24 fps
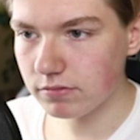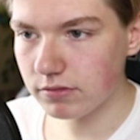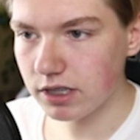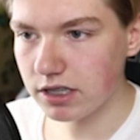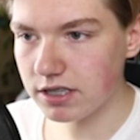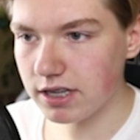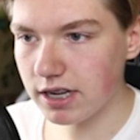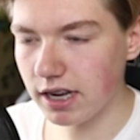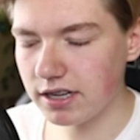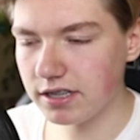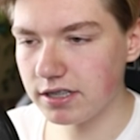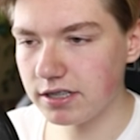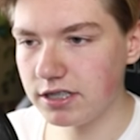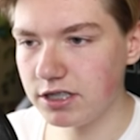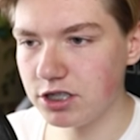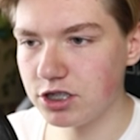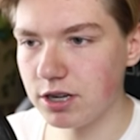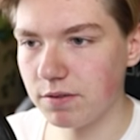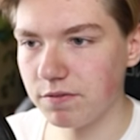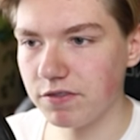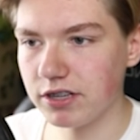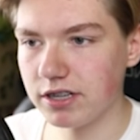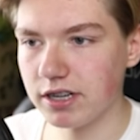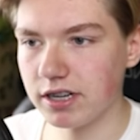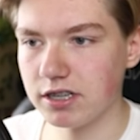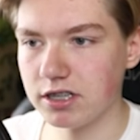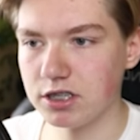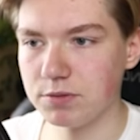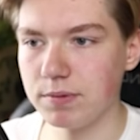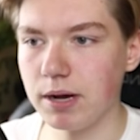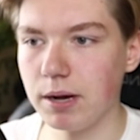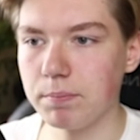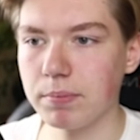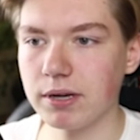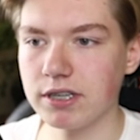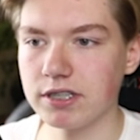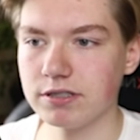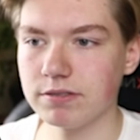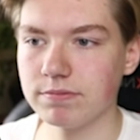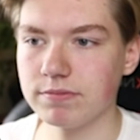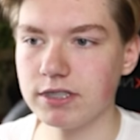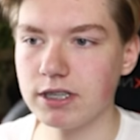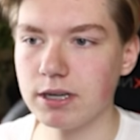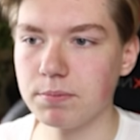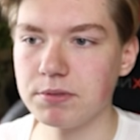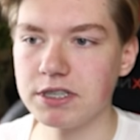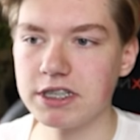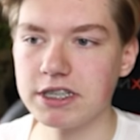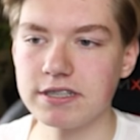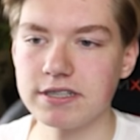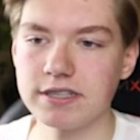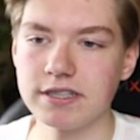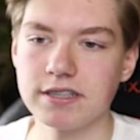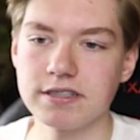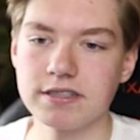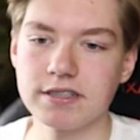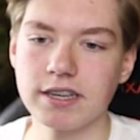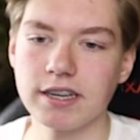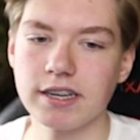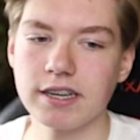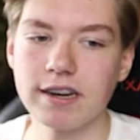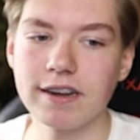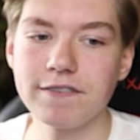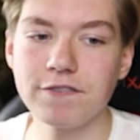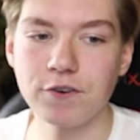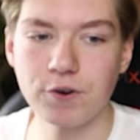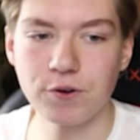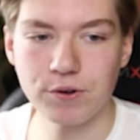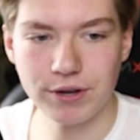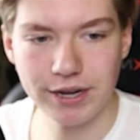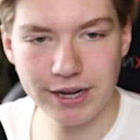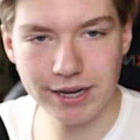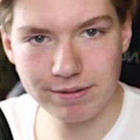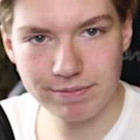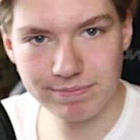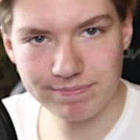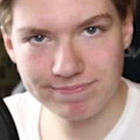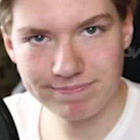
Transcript: Ich kann die Stampfattacke nicht mehr abbrechen. Ich habe nicht gesehen, dass die Ringe nach vorne gehen.